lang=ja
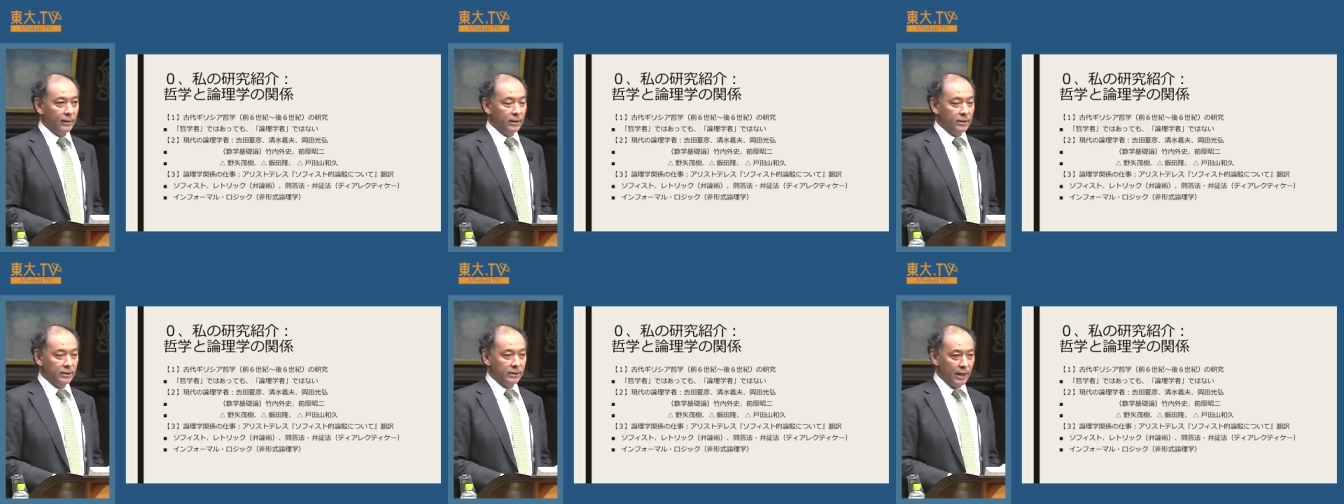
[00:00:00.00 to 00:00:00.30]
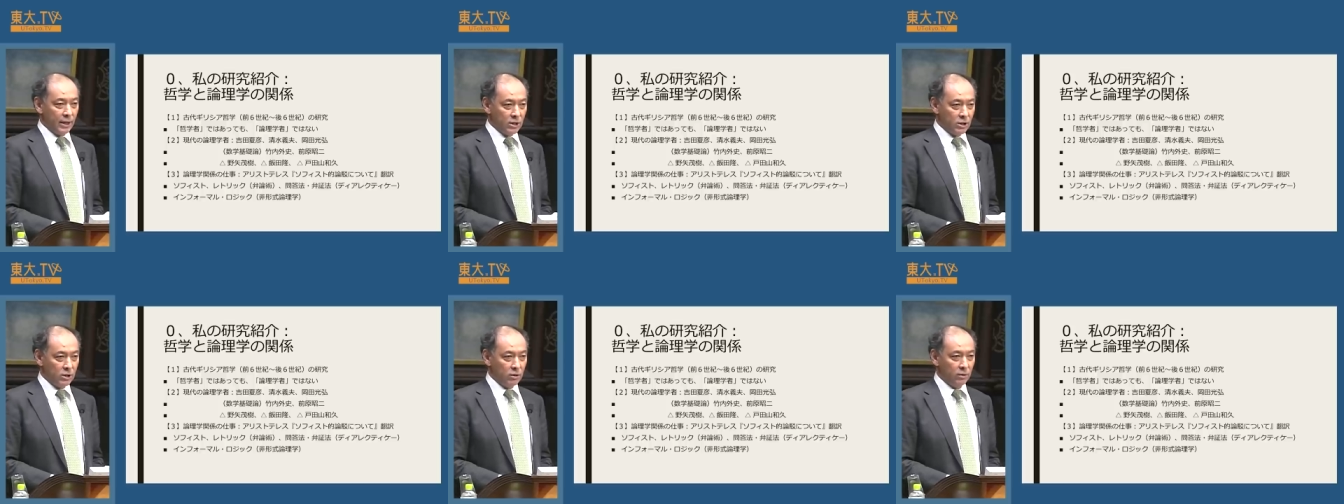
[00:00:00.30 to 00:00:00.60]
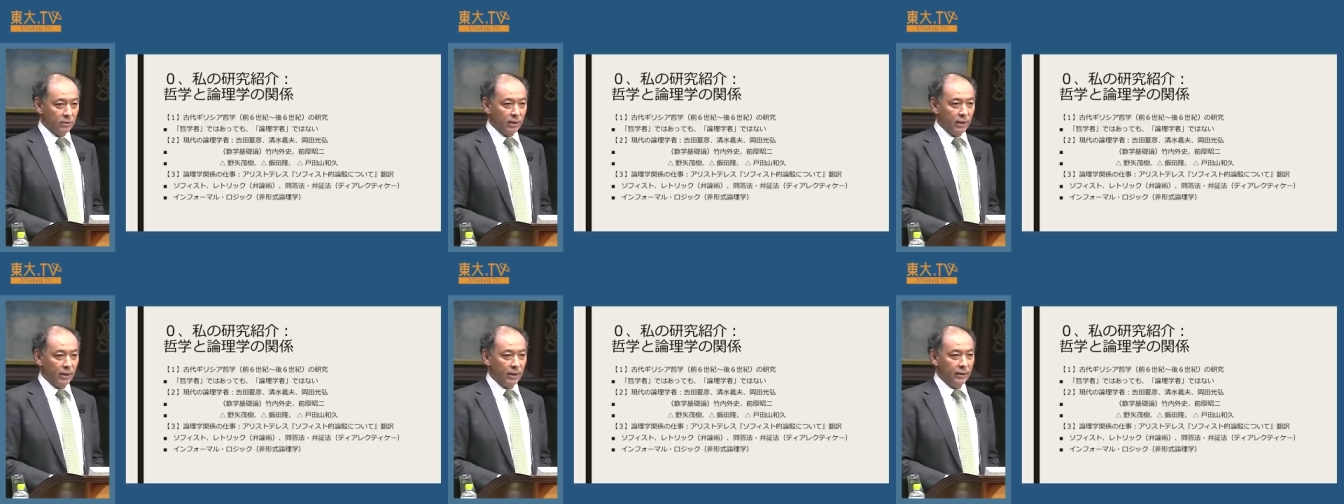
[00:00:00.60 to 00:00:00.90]
哲学史
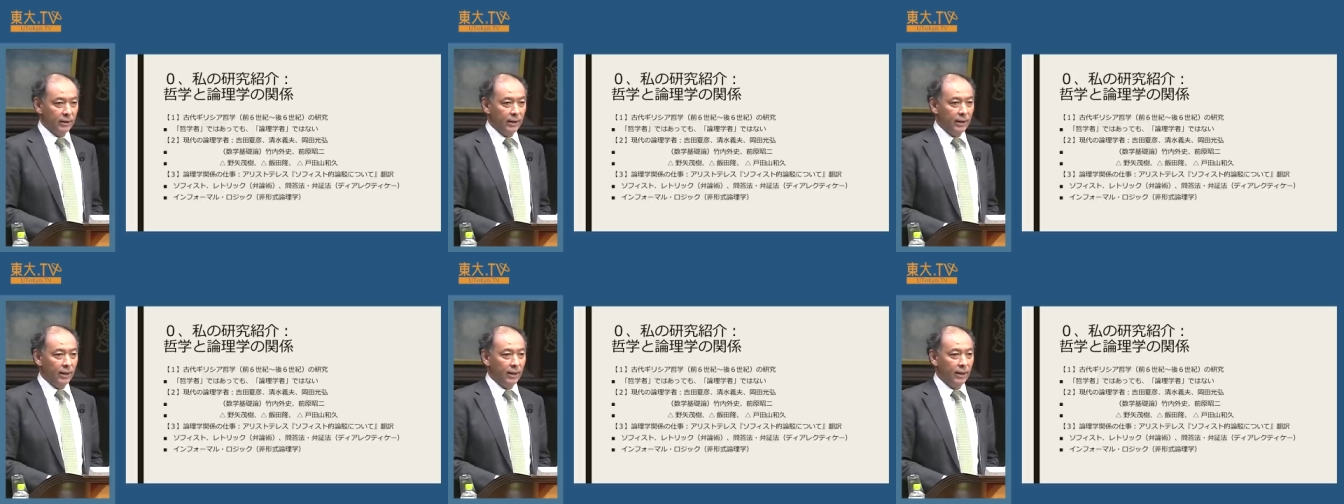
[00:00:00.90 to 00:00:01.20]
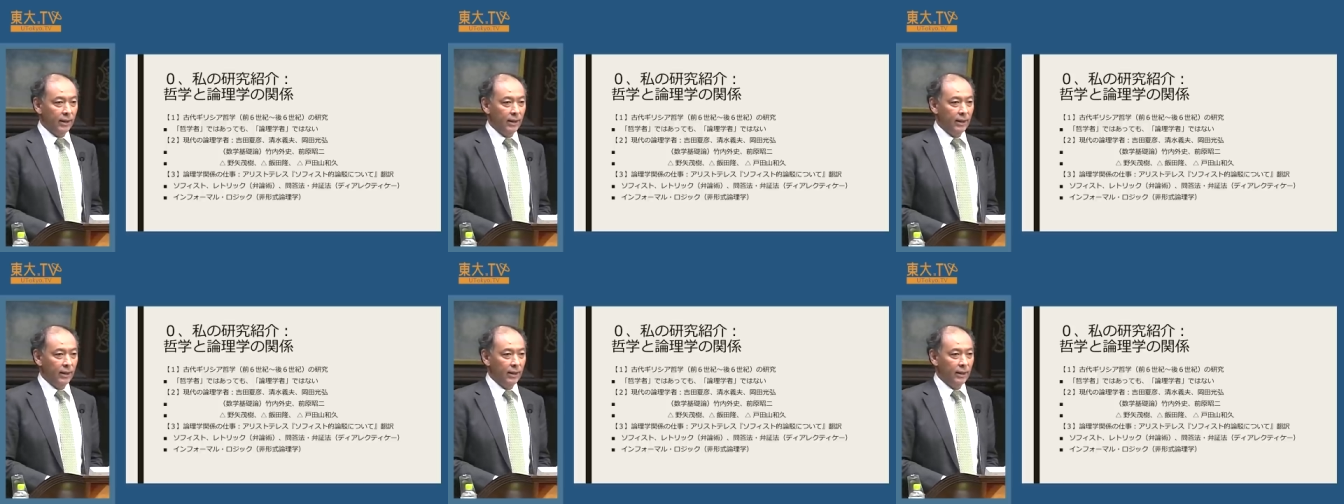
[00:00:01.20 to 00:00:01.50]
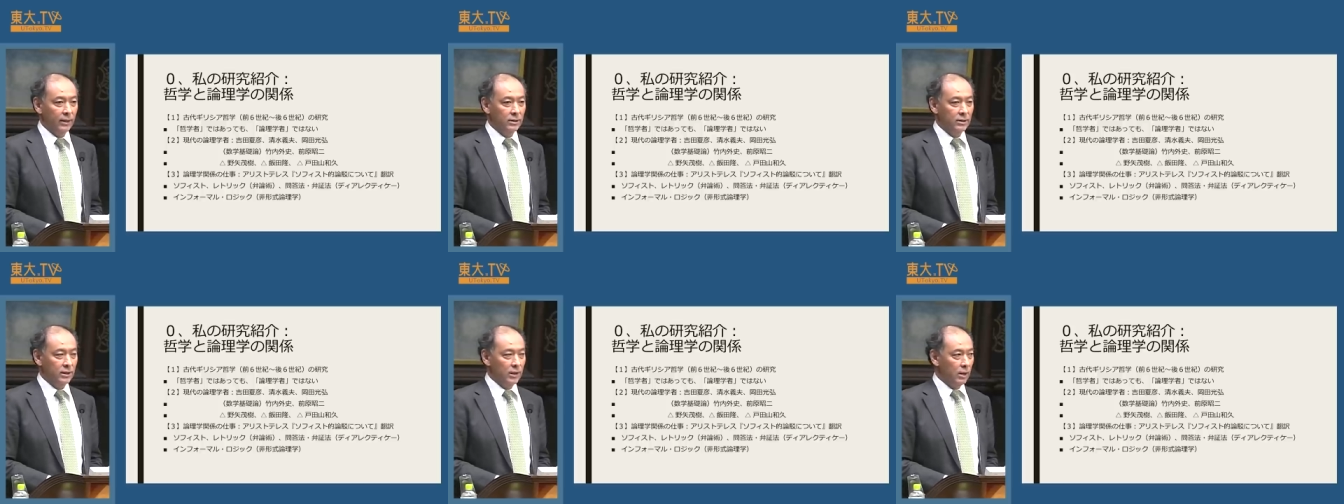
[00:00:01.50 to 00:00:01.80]
の中
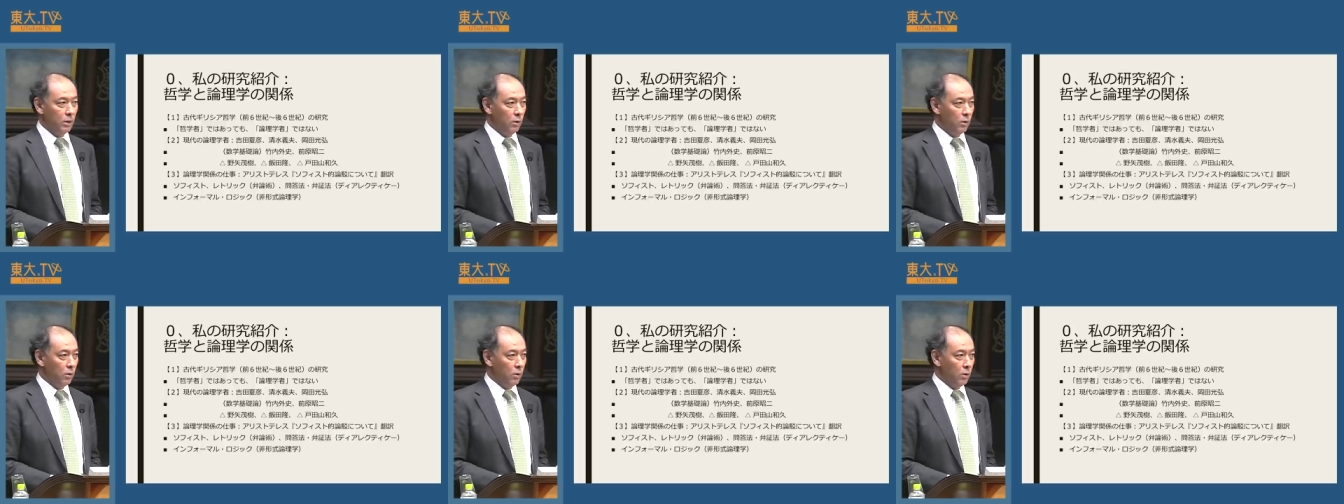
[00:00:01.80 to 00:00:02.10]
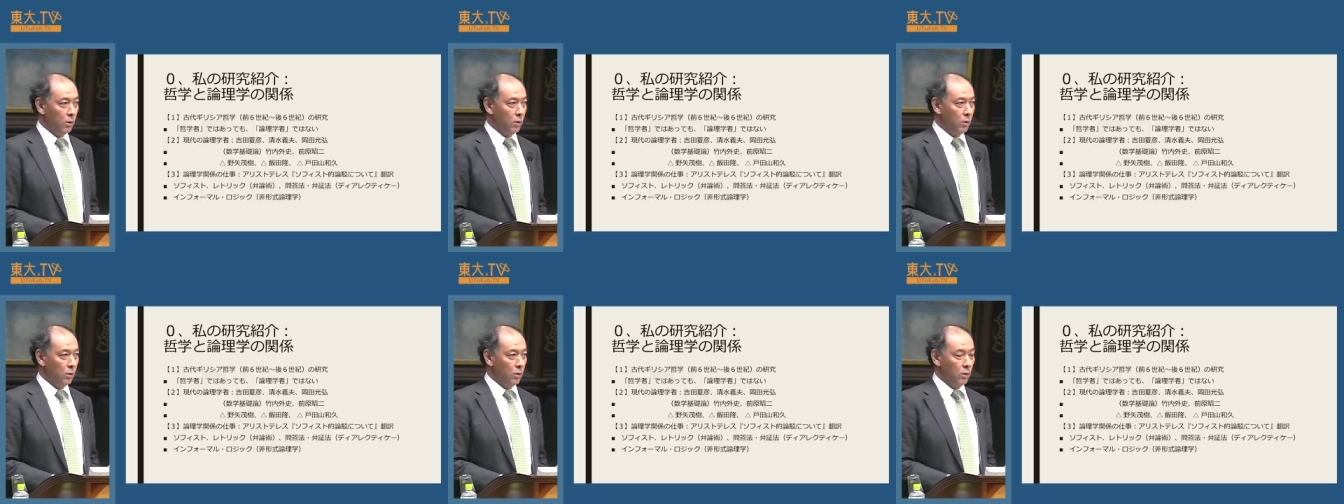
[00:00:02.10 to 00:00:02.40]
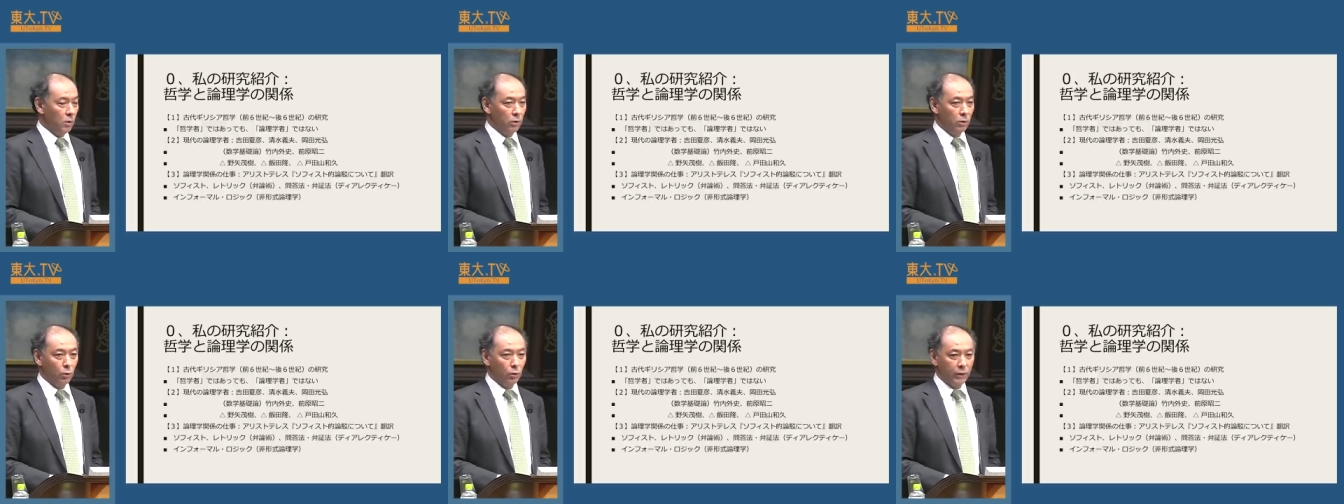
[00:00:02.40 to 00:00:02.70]
で西
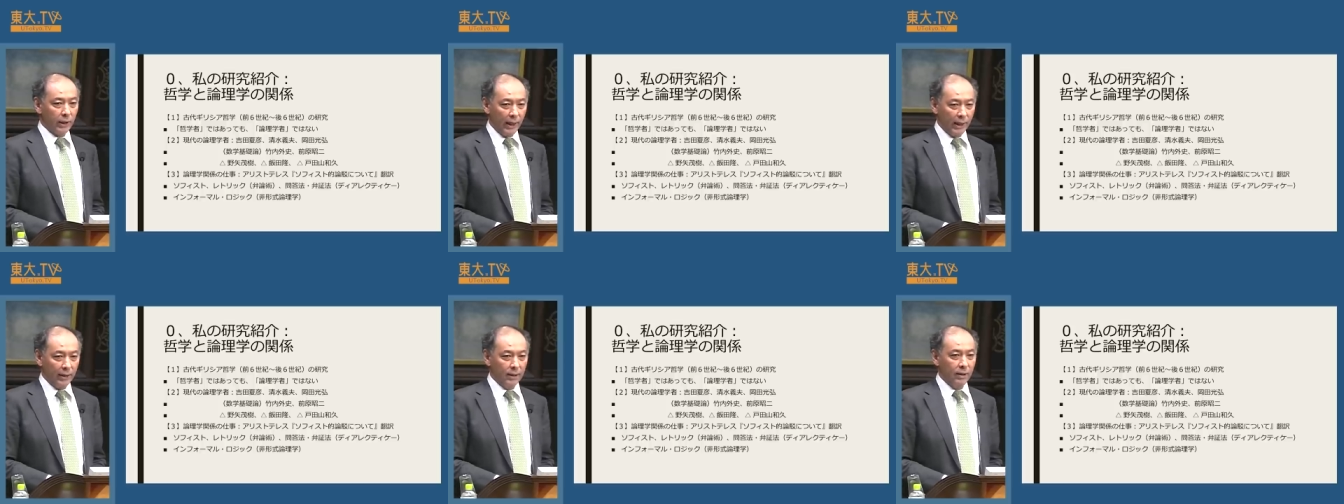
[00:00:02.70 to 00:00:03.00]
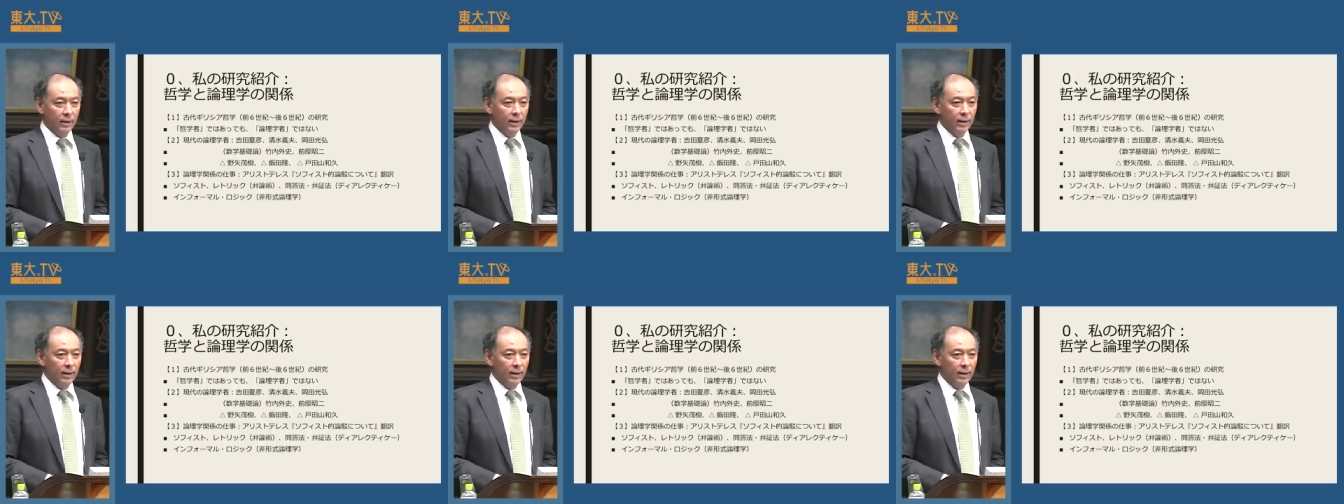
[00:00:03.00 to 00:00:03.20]
洋古代